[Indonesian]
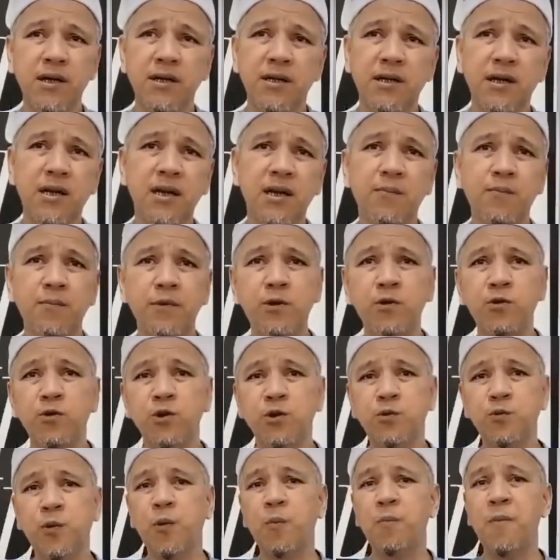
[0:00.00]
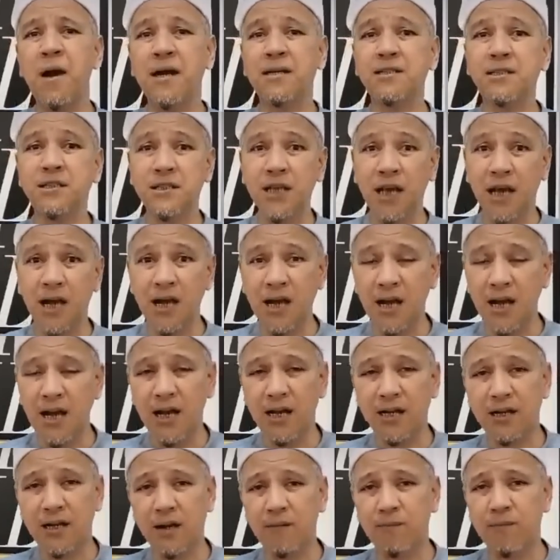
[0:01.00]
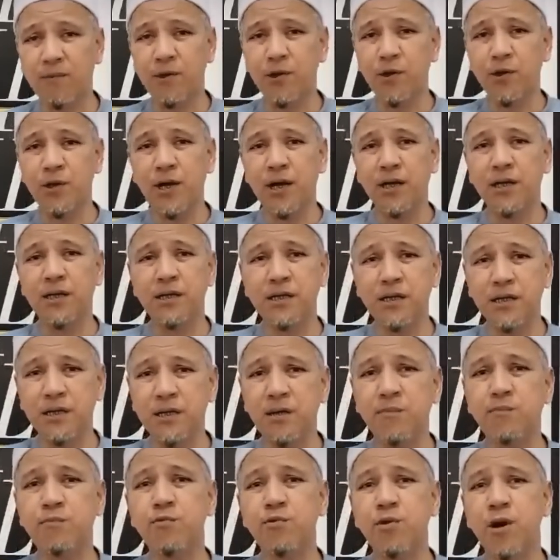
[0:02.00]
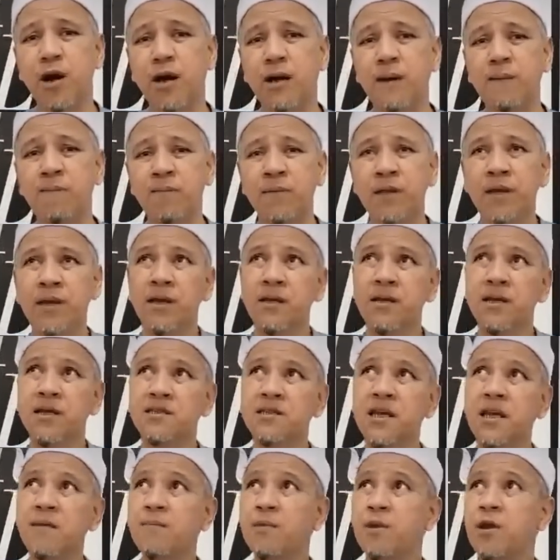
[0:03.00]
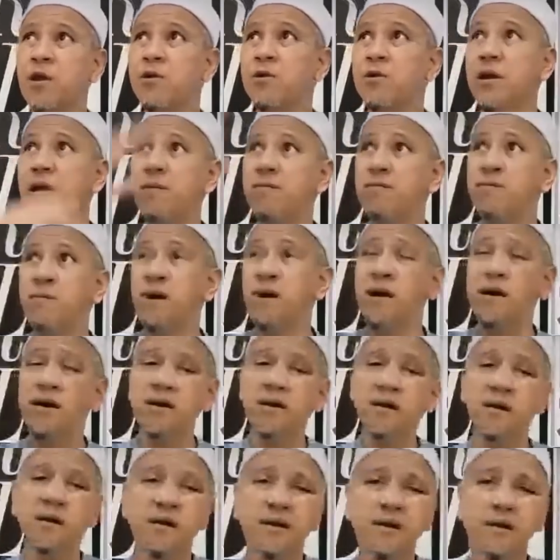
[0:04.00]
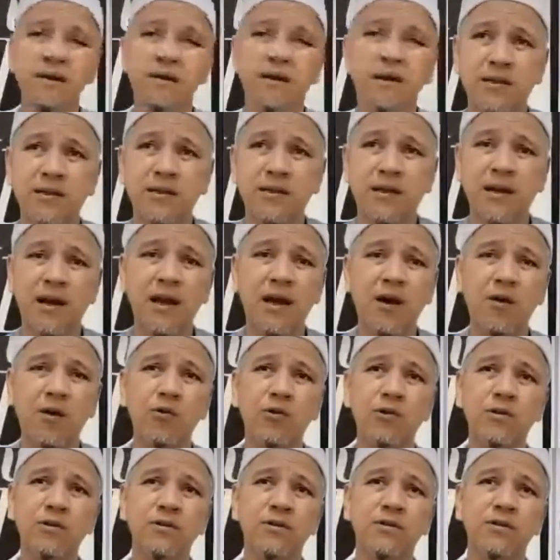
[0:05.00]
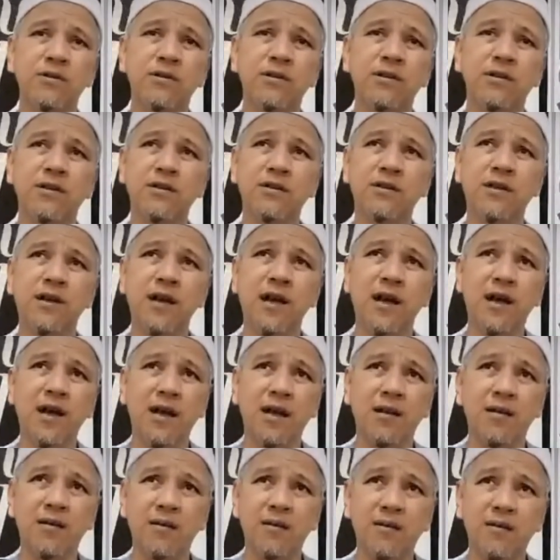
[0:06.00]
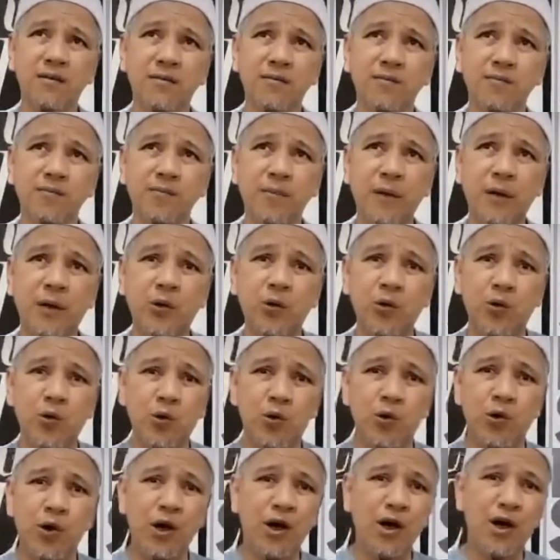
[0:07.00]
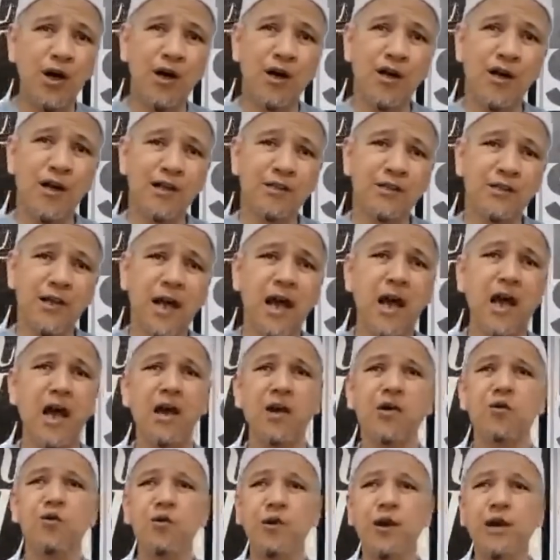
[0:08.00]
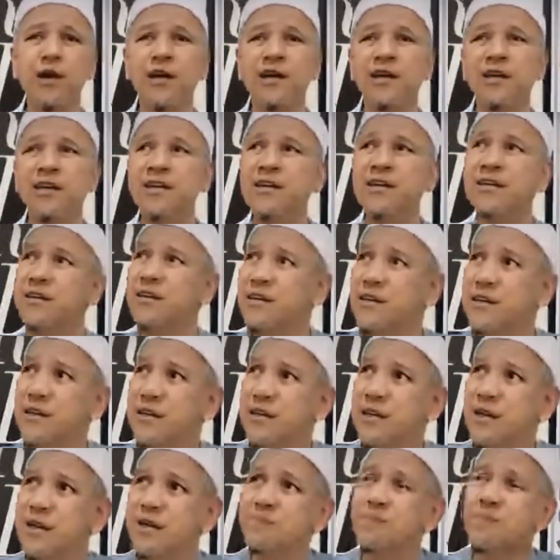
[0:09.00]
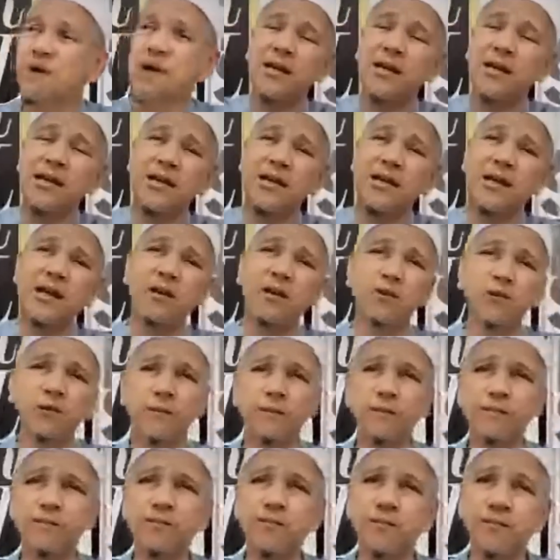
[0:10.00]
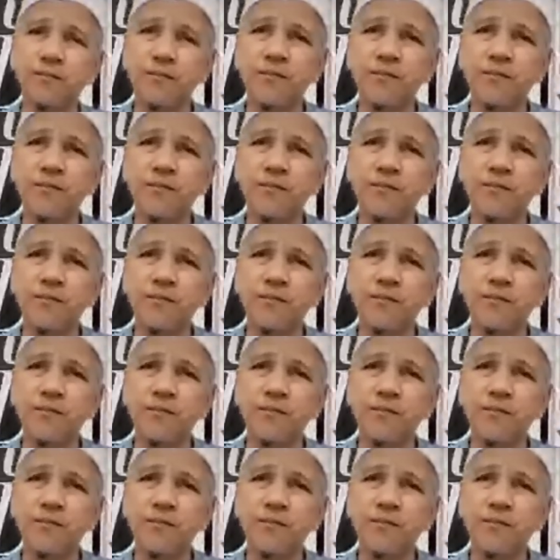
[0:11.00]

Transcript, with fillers: Dan Nabi Yunus pun memaksa agar beliau yang di, dibuang. Nah saat beliau dilempar uh, laut uh, dengan penuh uh, rasa haru ya, dilempar laut,